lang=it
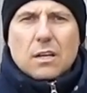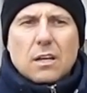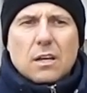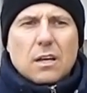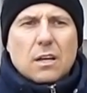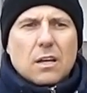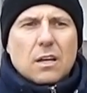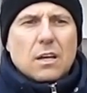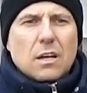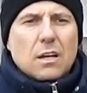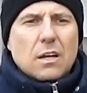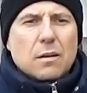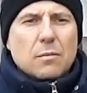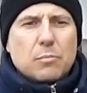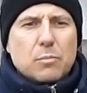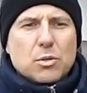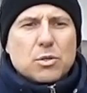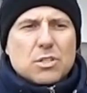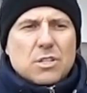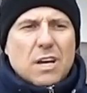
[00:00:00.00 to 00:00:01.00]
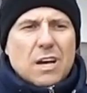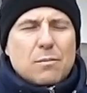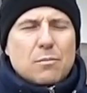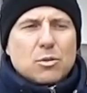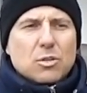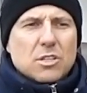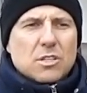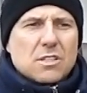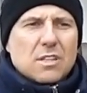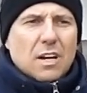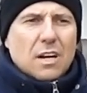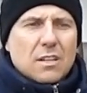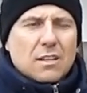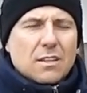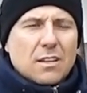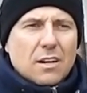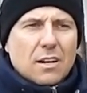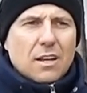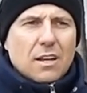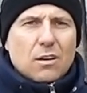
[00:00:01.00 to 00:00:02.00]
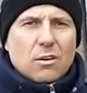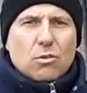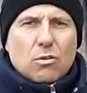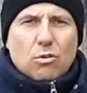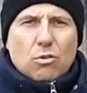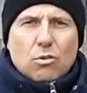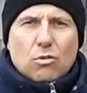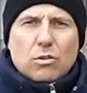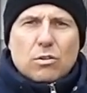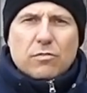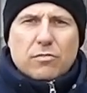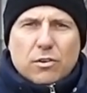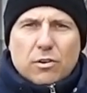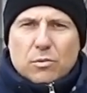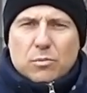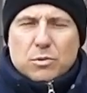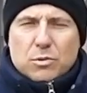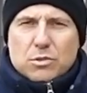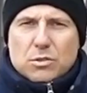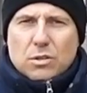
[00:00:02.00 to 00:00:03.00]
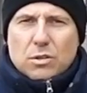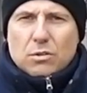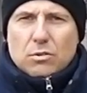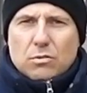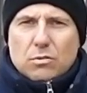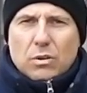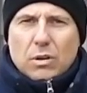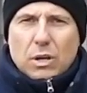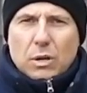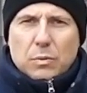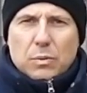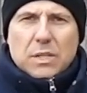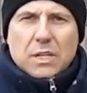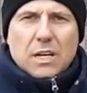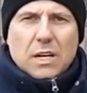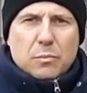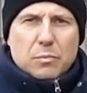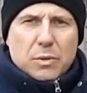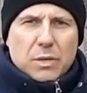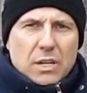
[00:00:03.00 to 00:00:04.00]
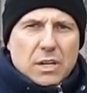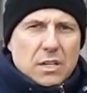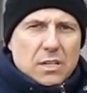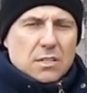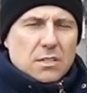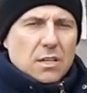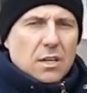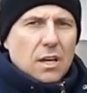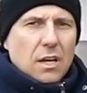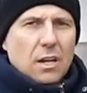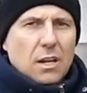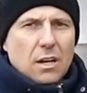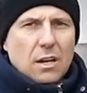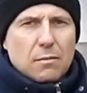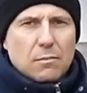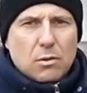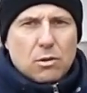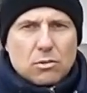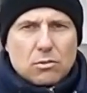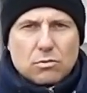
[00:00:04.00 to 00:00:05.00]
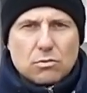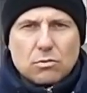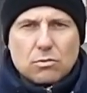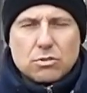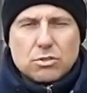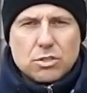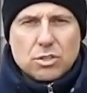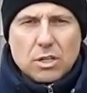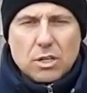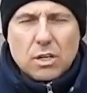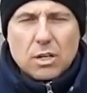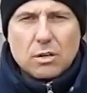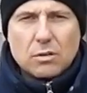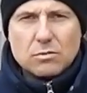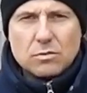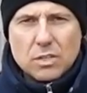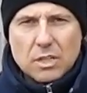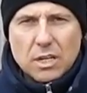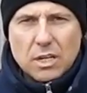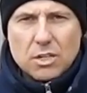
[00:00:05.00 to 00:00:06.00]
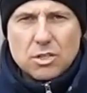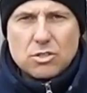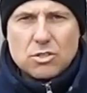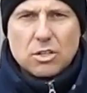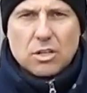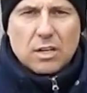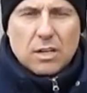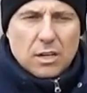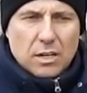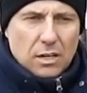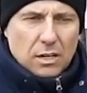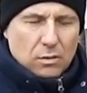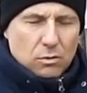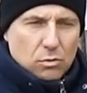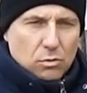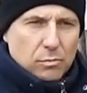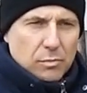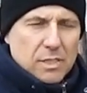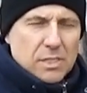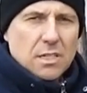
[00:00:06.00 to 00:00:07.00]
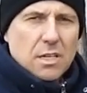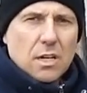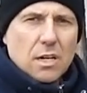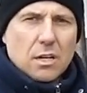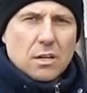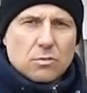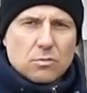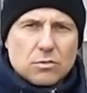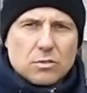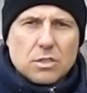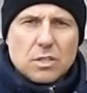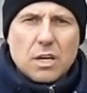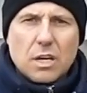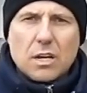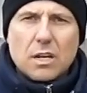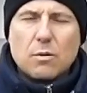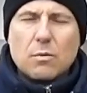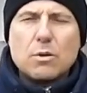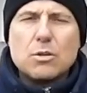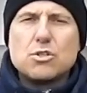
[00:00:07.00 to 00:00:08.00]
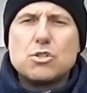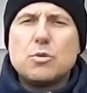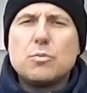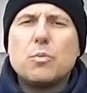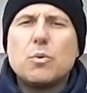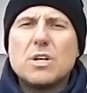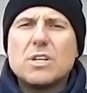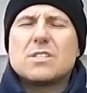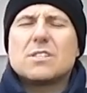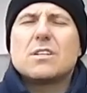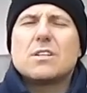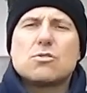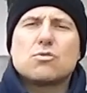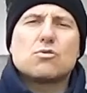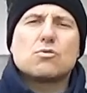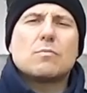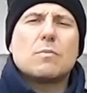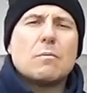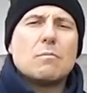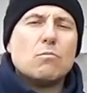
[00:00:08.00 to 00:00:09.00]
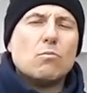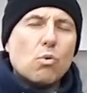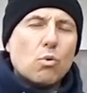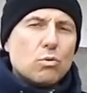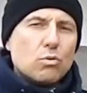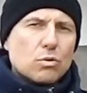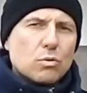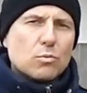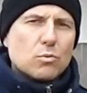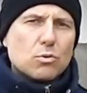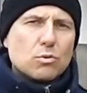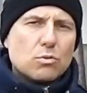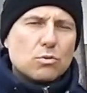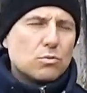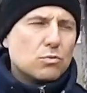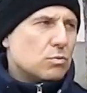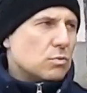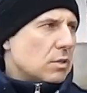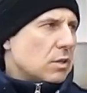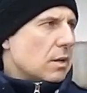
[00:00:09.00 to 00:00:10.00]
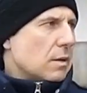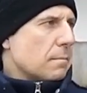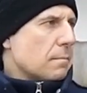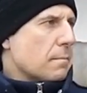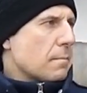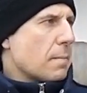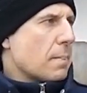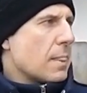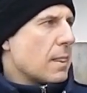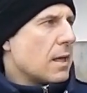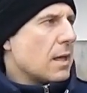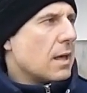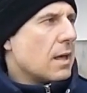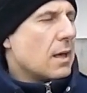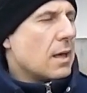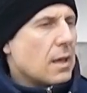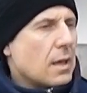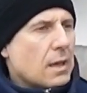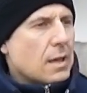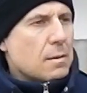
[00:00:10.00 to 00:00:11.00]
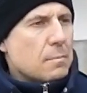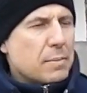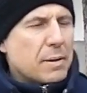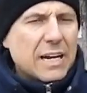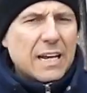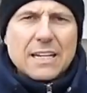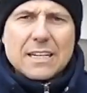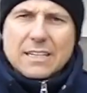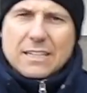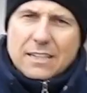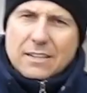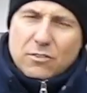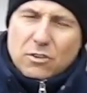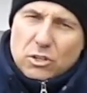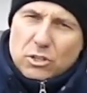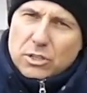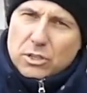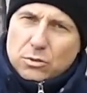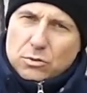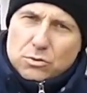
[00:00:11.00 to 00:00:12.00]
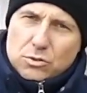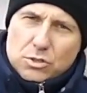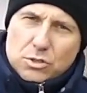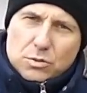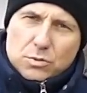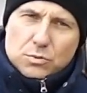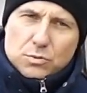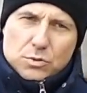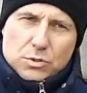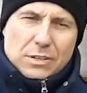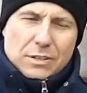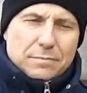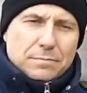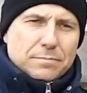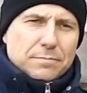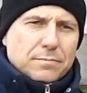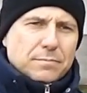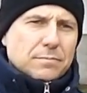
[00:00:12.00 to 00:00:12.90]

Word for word: eh, possiamo testare il terreno con il freno posteriore, quindi capire se la moto oscilla, ondeggia, la gomma tiene, non tiene, ci può essere insomma molto molto utile. Perché tante volte non si usa?